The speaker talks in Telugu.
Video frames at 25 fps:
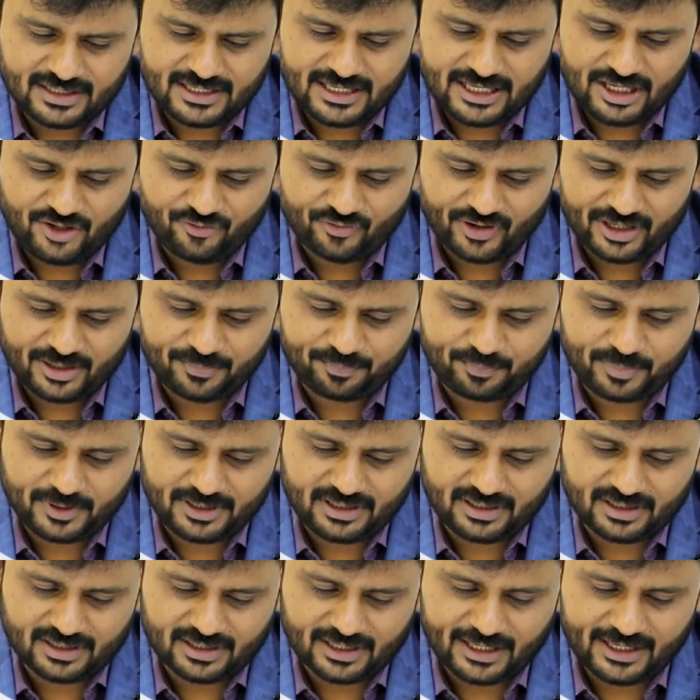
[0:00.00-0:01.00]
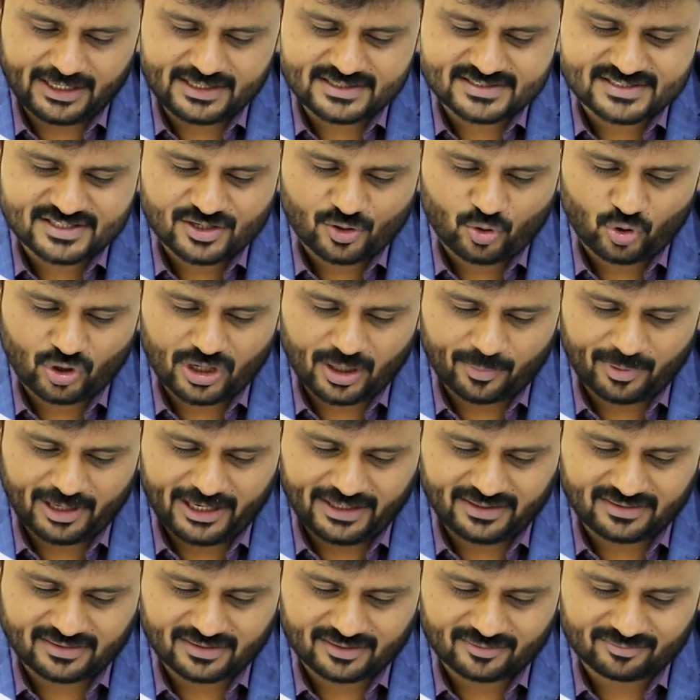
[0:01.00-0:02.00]
డివైపి ఎయిట్ జీరో
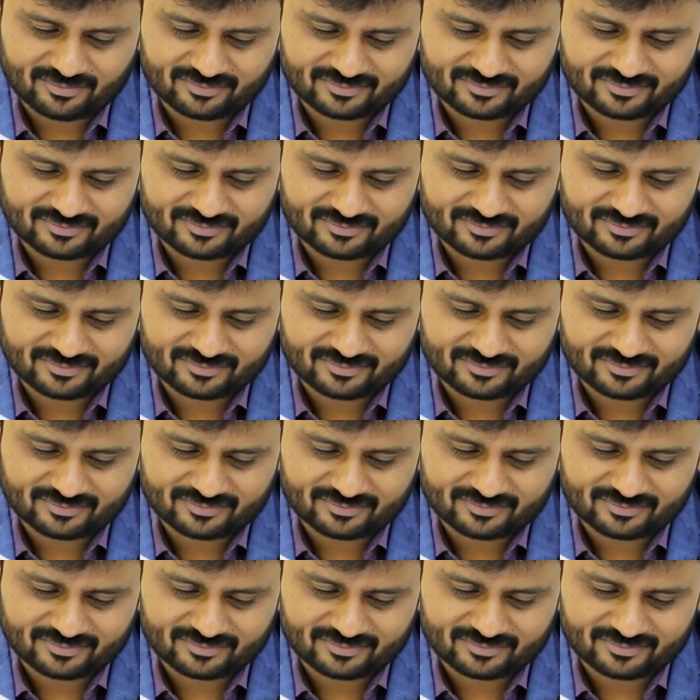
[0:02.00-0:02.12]
డబల్ ఎయిట్